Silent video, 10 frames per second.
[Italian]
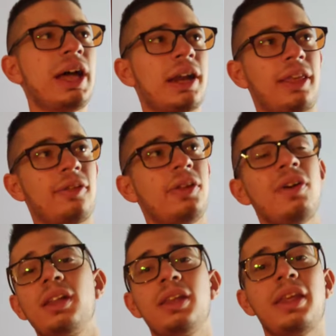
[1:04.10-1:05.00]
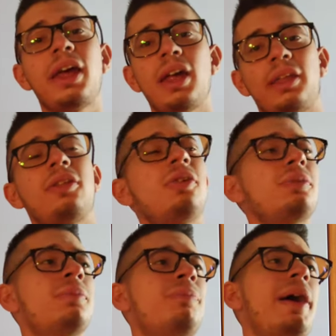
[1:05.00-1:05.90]
terzo diventi
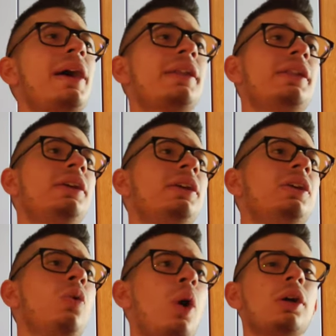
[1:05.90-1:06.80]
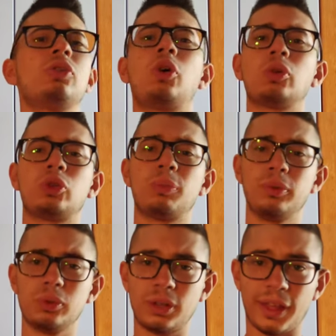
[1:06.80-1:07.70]
sesto, perdi quanto? 8
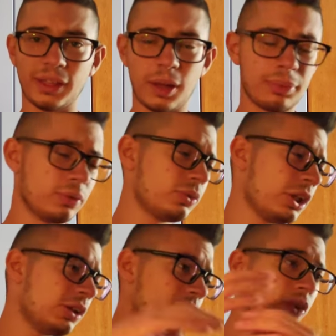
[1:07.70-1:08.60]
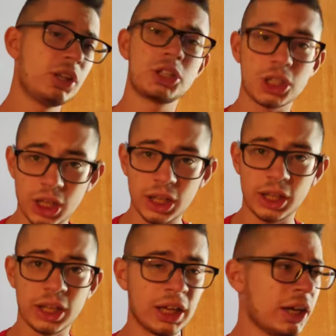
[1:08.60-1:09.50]
punti, 7 punti, finisce
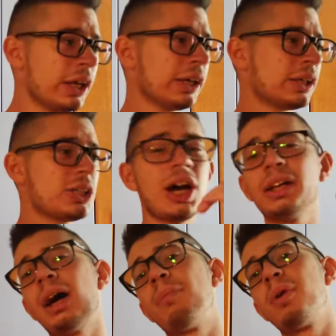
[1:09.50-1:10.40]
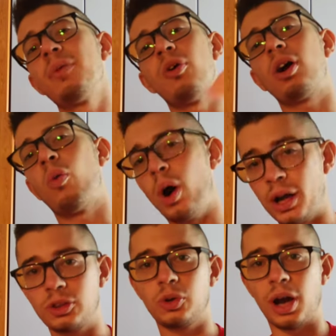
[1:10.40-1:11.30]
lì. Già da primo a
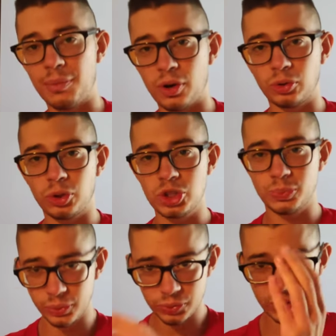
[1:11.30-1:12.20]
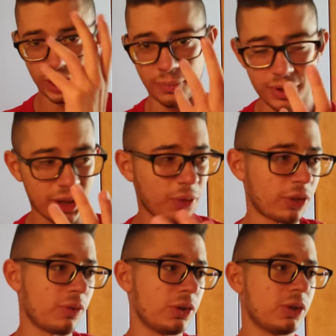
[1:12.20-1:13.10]
quarto cambiano 12 punti, capite
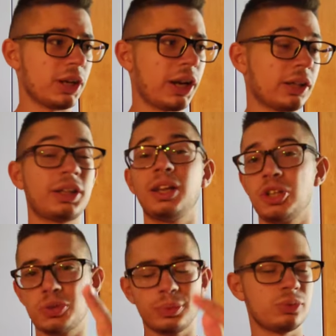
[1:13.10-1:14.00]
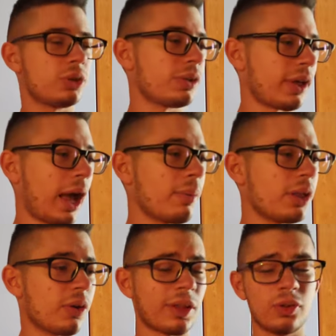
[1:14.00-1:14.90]
cosa voglio dire? 13 punti,
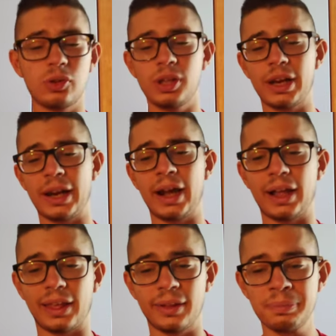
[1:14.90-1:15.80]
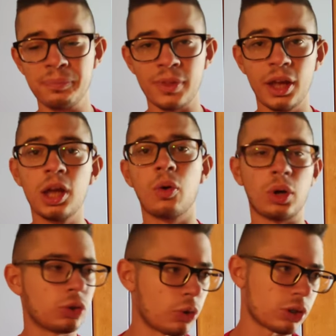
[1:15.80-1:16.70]
capite cosa voglio dire ragazzi?
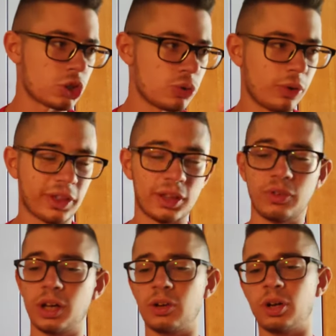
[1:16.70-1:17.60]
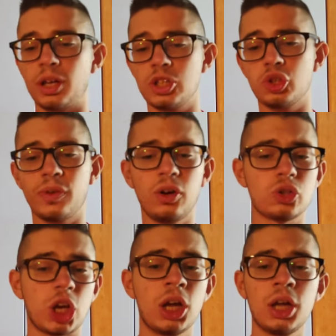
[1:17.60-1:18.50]
14 poi se ti fregano anche il giro
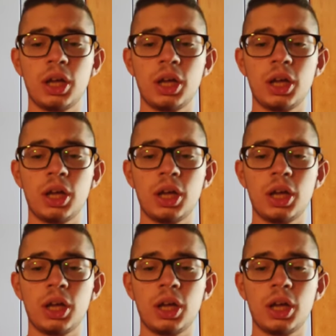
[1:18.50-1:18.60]
veloce.